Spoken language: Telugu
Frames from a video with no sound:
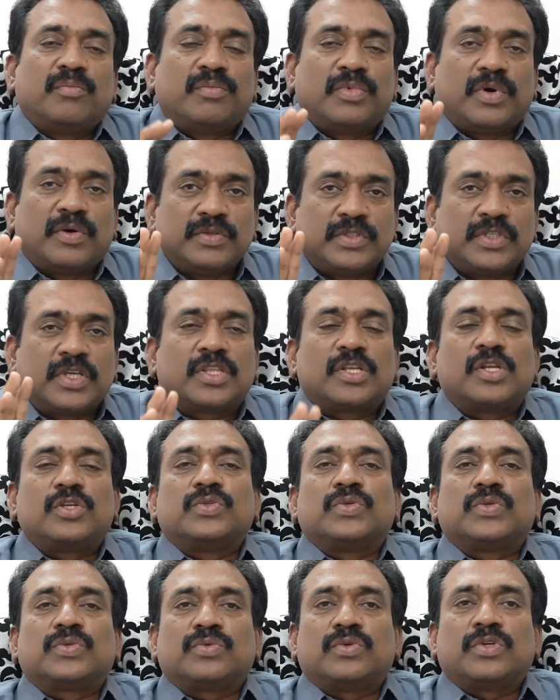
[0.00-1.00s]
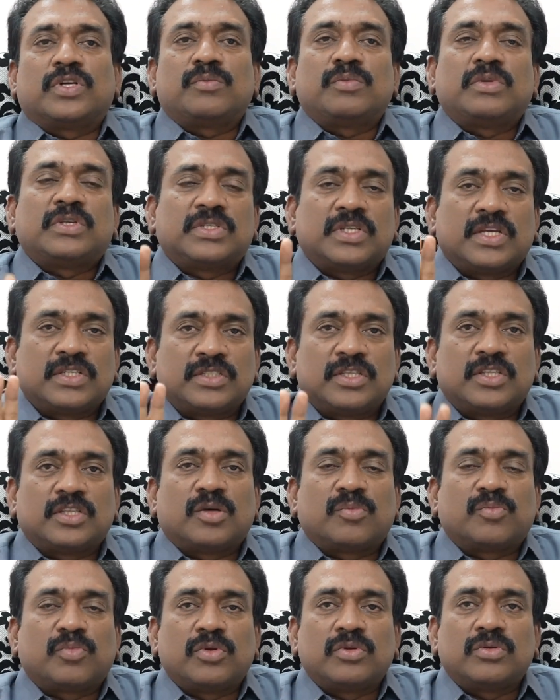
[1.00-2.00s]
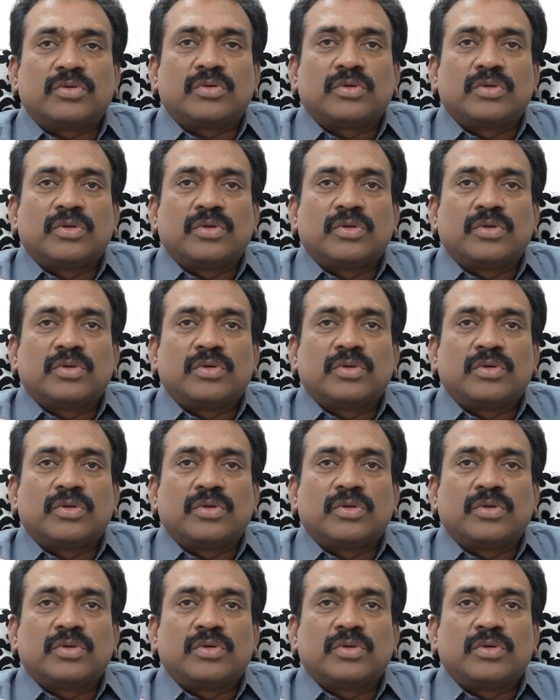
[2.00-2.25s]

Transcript: భవిష్యత్తులో చూసుకుంటే మీరు చేసిన తప్పులు